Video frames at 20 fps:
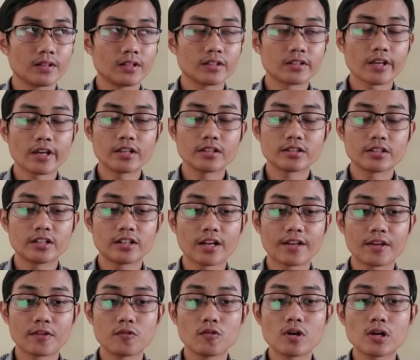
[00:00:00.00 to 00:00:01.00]
jadi saya
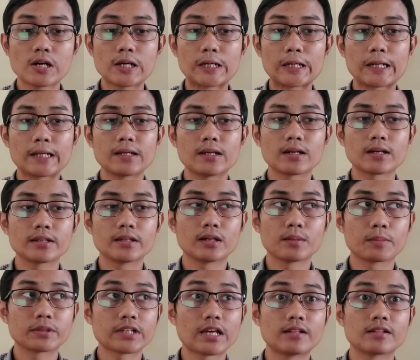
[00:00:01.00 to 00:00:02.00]
sering nanya juga ke anak-anak
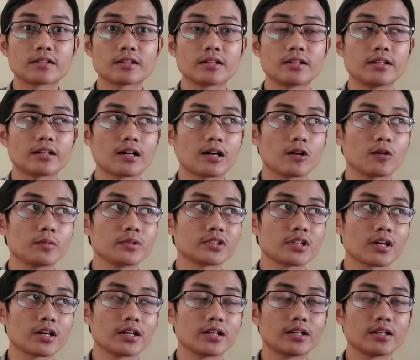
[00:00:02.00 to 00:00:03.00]
yang pesantren nih kalau
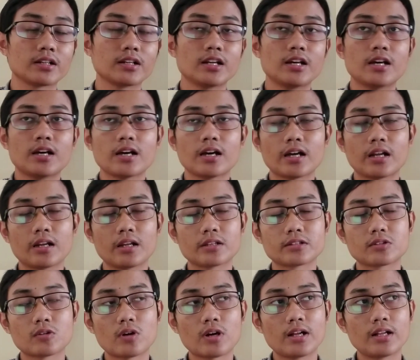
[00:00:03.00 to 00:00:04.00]
misalkan
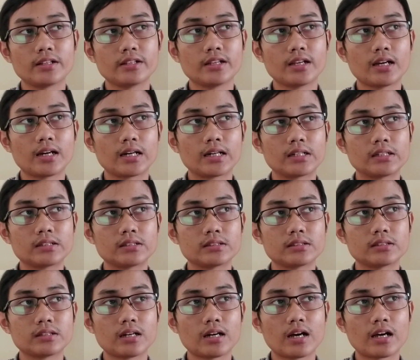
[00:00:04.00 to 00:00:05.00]
ada soal yang
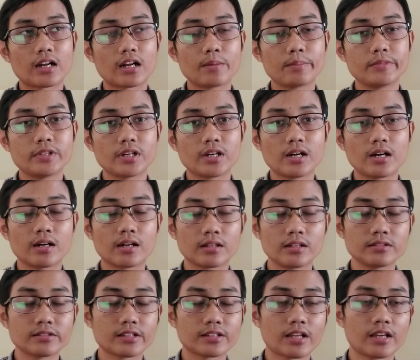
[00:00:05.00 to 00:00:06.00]
Arab yang nggak
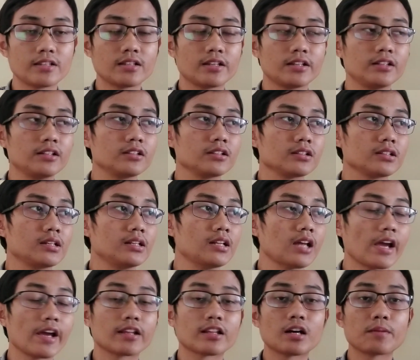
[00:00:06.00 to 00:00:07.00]
ngerti saya tanya ini
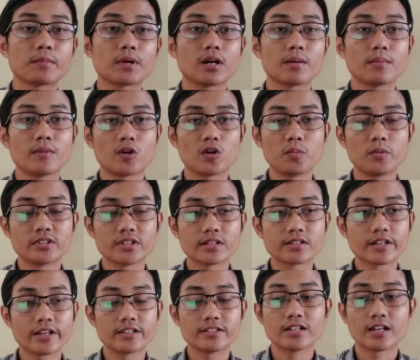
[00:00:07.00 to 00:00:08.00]
ini ayat apa baru
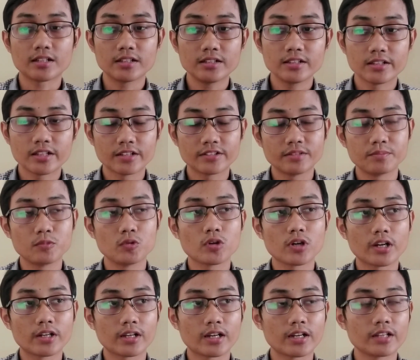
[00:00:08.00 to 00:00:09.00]
bisa saya cari saya
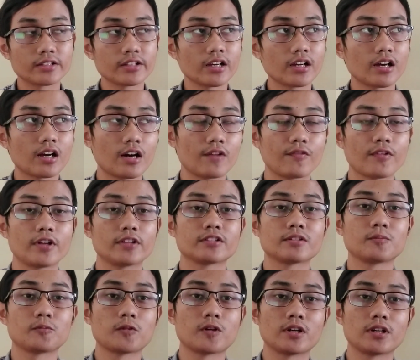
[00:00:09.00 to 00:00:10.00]
simpulkan karena saya nggak hafal
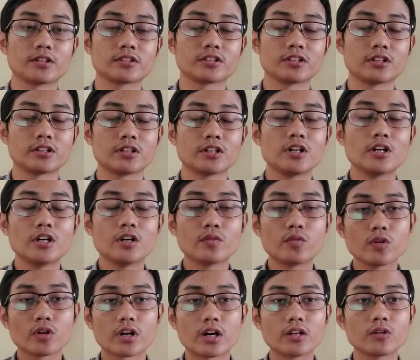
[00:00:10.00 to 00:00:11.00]
semua se
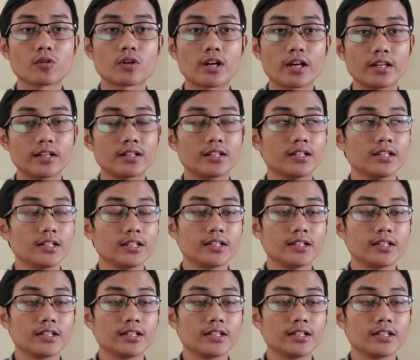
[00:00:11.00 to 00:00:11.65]
full kan Quran